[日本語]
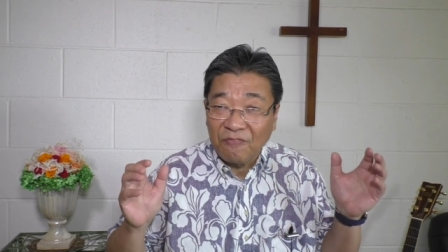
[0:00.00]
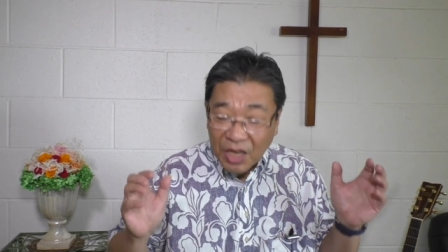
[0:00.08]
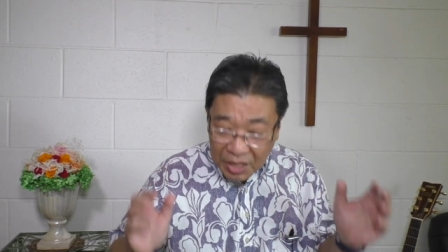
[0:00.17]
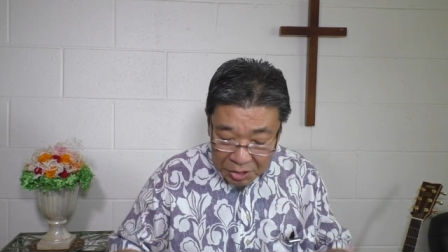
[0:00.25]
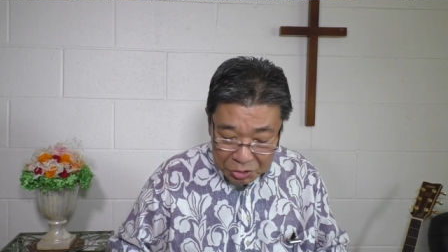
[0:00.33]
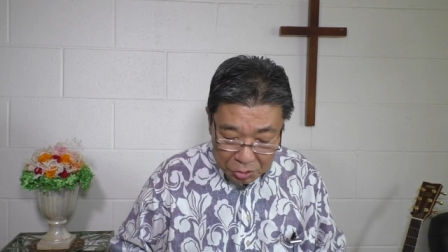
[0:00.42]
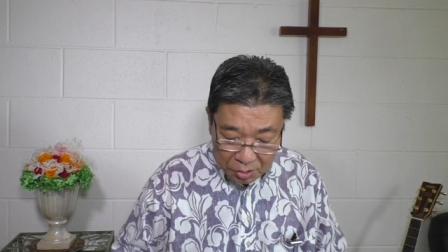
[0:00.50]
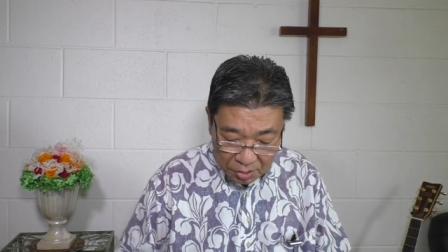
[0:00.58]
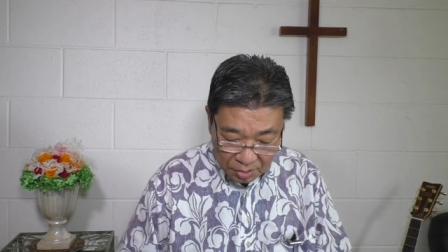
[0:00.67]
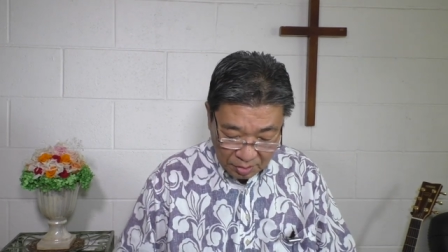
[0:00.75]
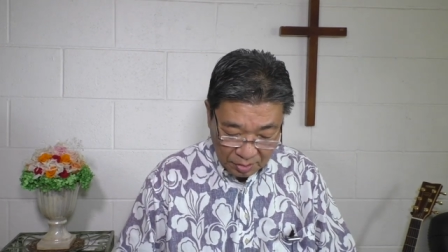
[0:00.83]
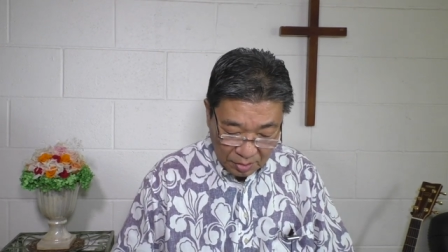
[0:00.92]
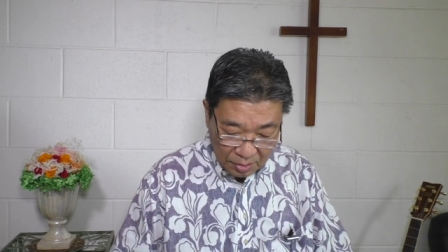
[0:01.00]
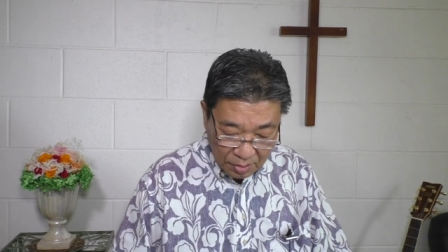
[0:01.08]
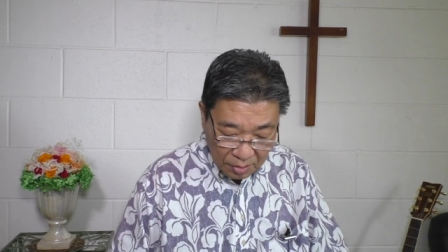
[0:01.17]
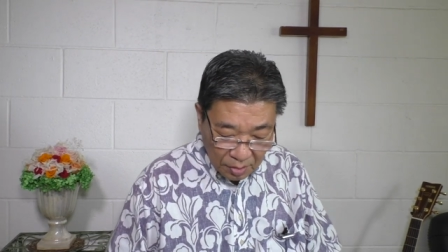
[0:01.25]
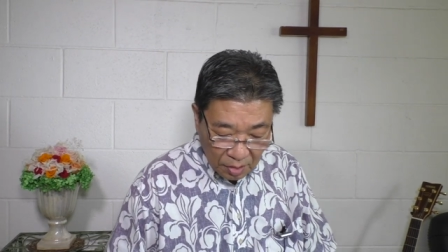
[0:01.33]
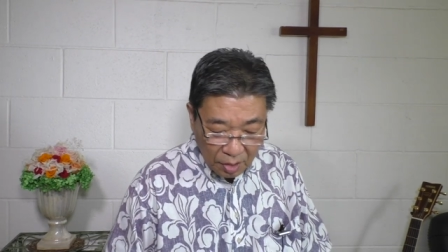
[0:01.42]

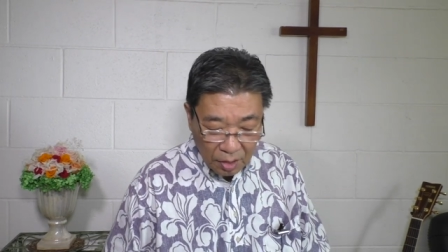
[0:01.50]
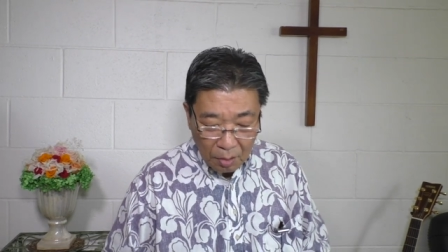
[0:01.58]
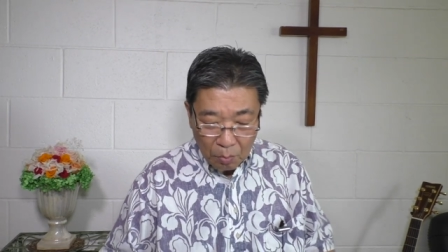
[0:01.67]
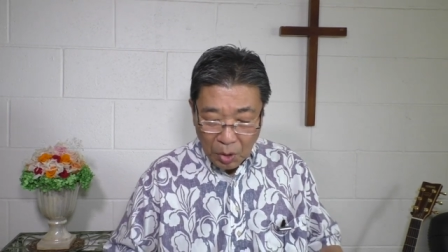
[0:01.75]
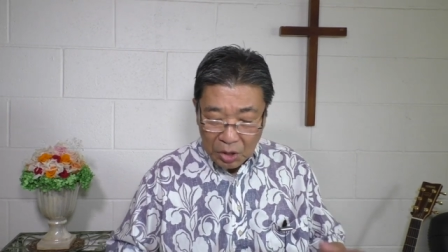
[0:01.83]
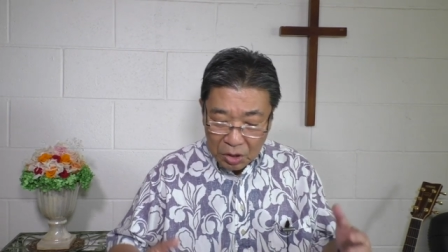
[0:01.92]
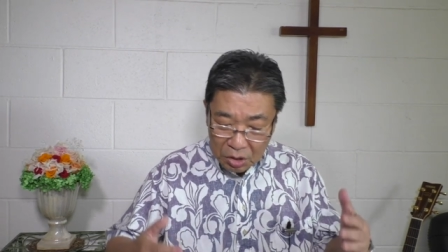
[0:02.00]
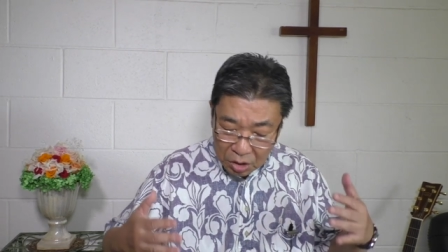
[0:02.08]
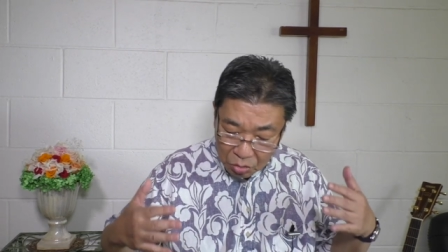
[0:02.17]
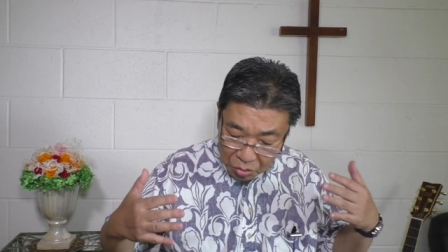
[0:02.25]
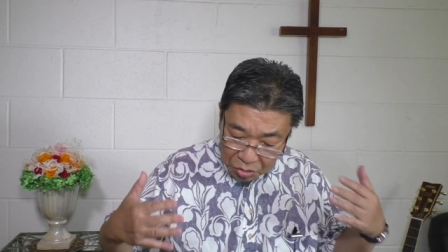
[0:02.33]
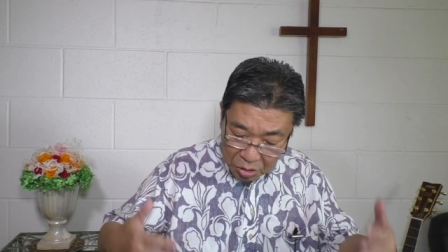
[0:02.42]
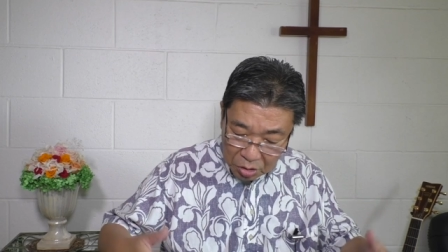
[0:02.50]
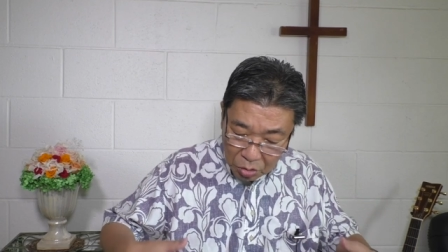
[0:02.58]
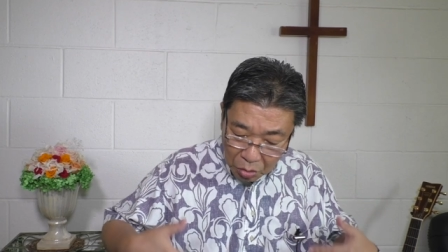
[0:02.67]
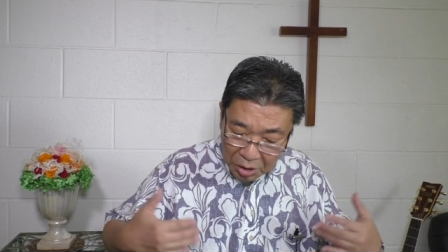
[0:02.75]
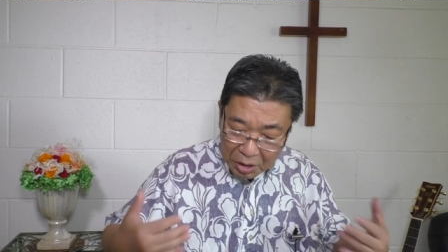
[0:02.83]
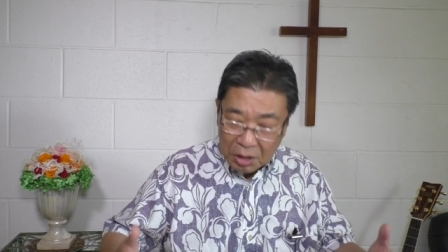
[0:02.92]
finished」で、まあ、息を引き
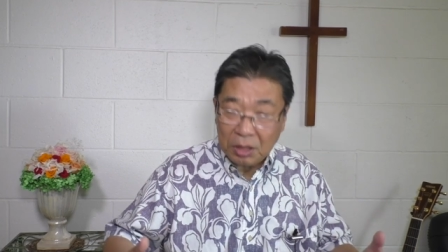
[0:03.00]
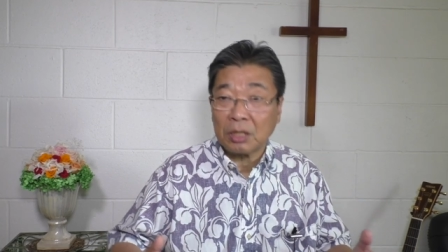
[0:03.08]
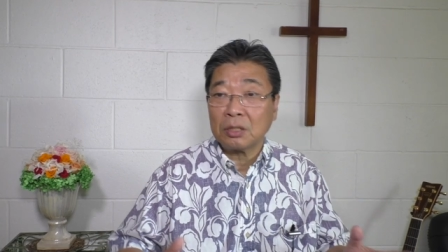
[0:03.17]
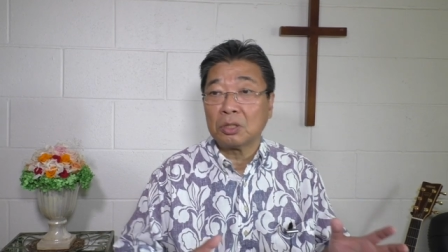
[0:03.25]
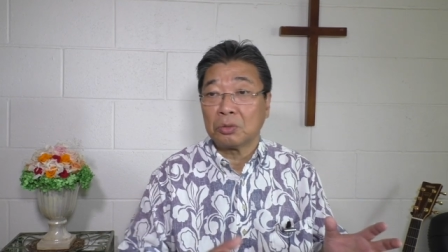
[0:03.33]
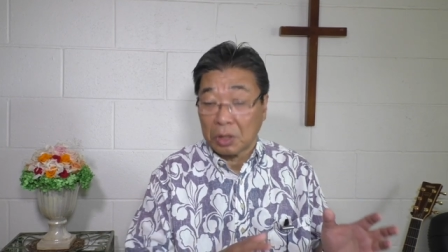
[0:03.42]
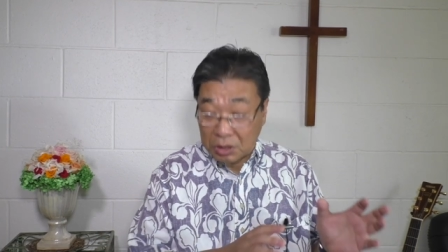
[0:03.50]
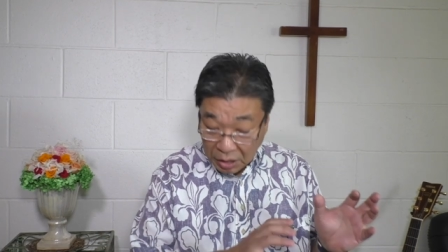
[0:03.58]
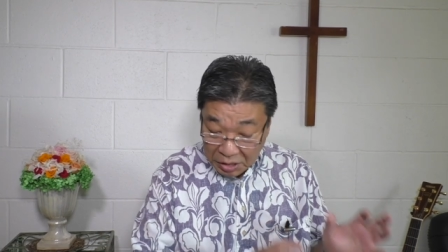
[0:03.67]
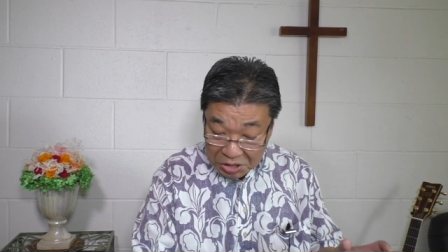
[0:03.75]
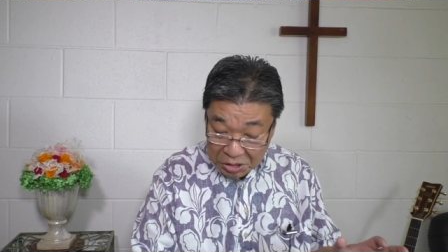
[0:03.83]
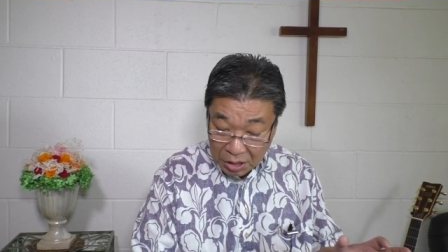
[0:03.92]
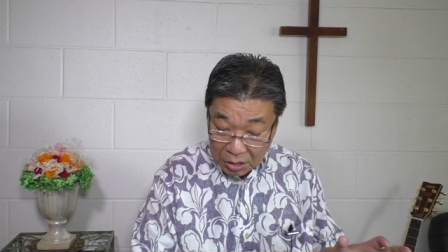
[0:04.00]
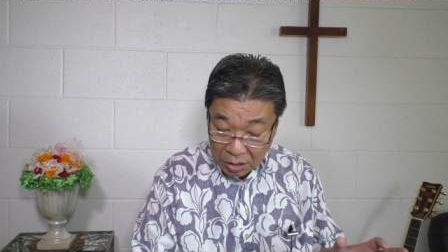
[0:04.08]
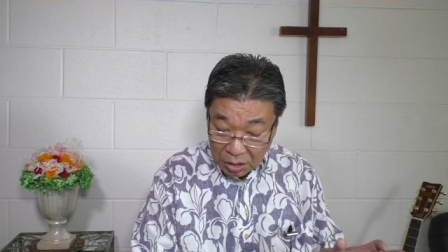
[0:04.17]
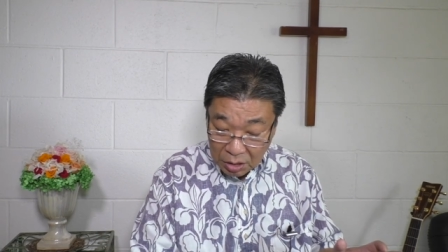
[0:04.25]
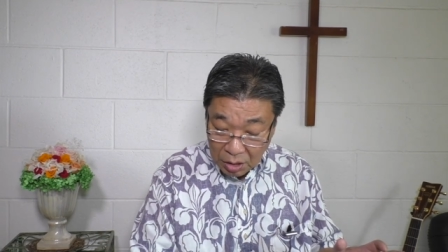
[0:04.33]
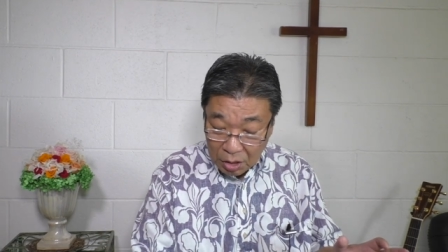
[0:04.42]
取られたっていうのは確か
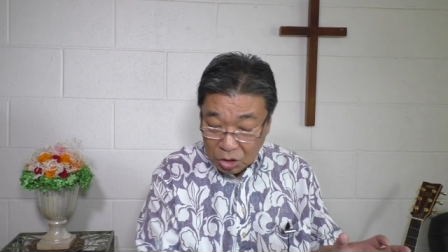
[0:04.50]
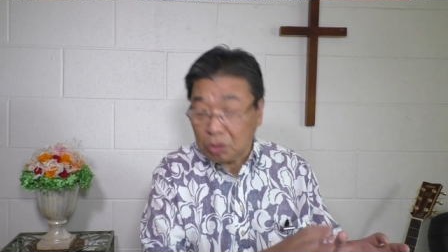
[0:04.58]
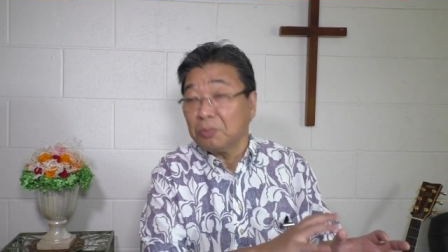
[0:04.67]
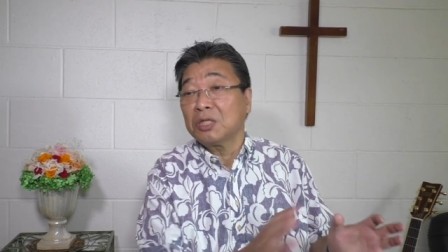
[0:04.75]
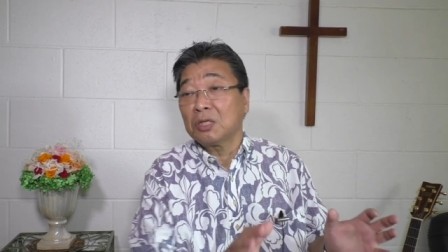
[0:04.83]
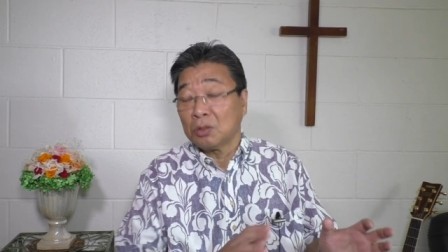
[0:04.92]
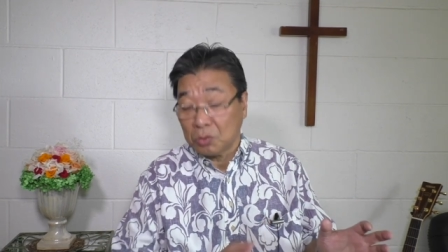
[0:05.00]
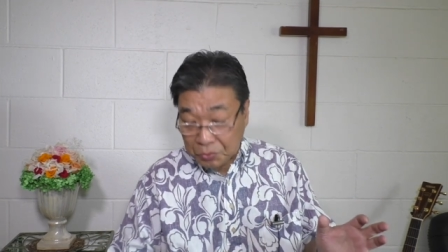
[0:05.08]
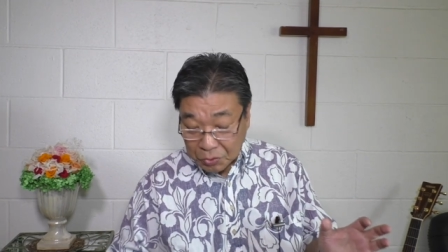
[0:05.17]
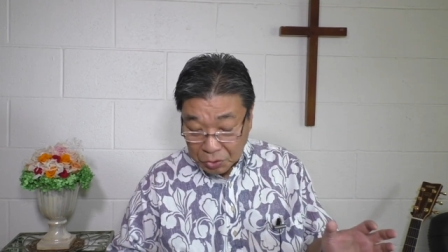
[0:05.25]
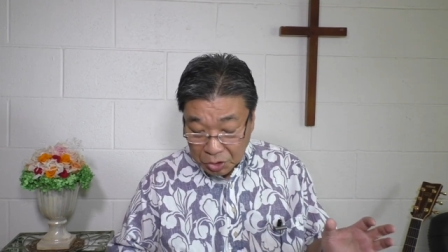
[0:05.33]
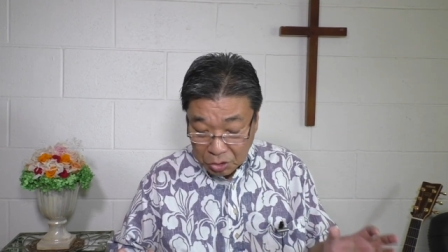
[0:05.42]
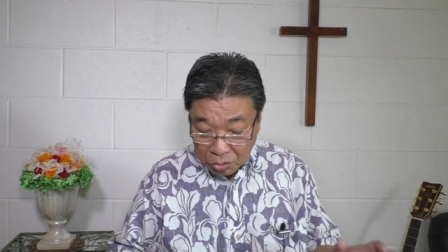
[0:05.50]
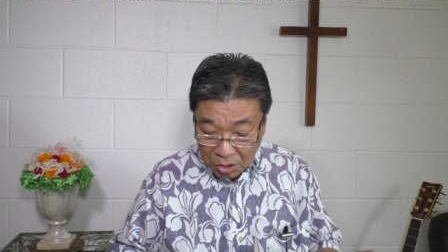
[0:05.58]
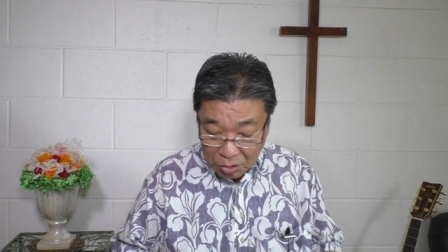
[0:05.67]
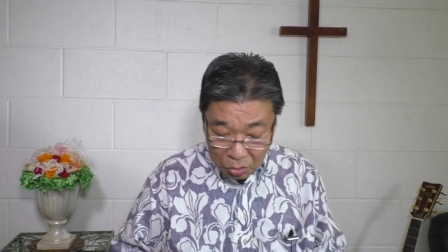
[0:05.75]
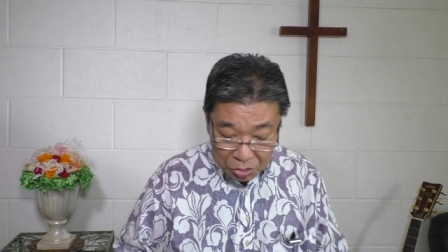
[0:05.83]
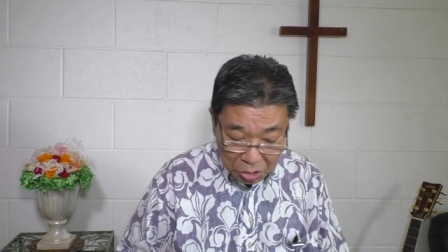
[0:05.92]
に全ての福音書
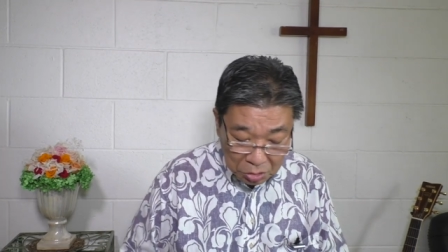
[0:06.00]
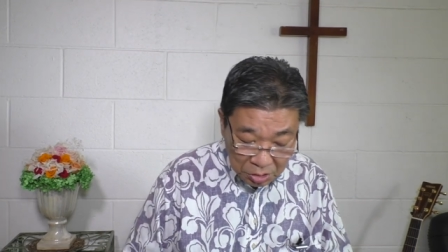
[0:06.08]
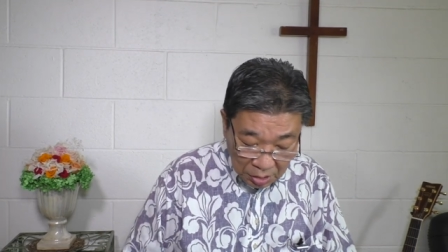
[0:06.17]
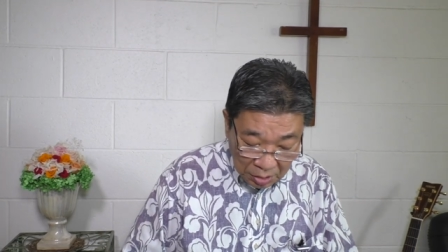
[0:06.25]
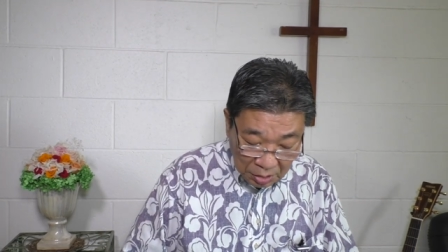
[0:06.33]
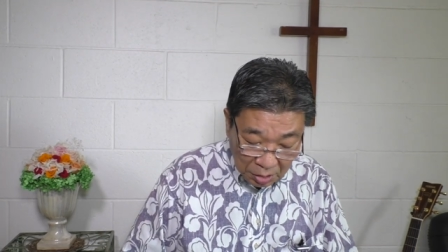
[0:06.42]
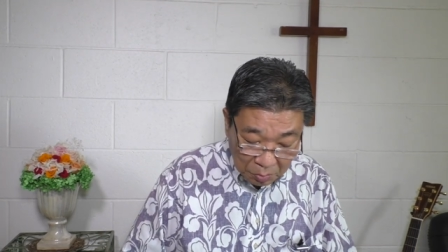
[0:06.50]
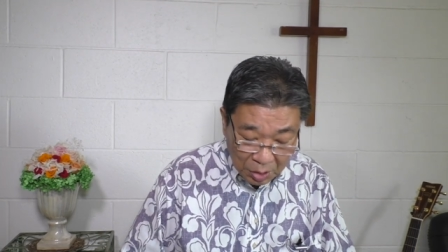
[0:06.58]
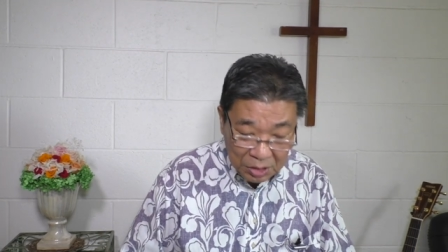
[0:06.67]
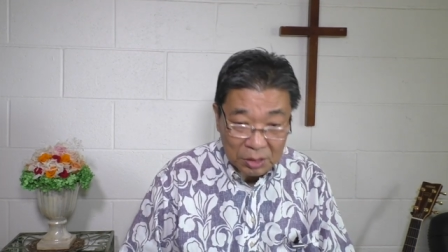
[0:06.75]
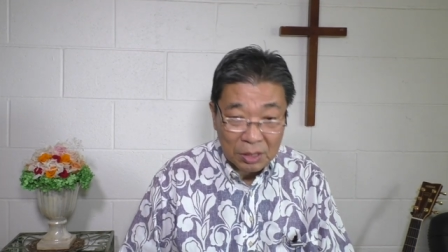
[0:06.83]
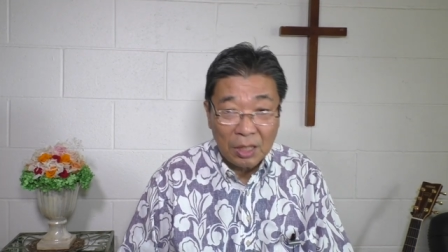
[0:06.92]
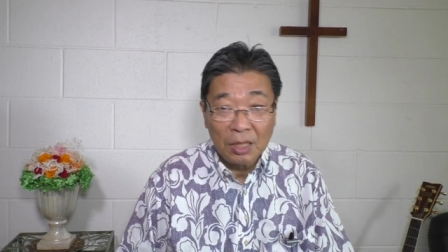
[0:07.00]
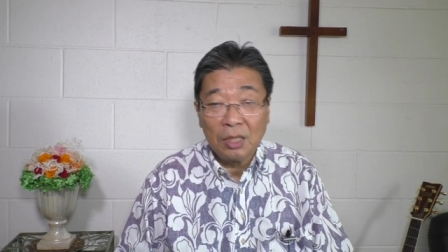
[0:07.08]
にこう記されています。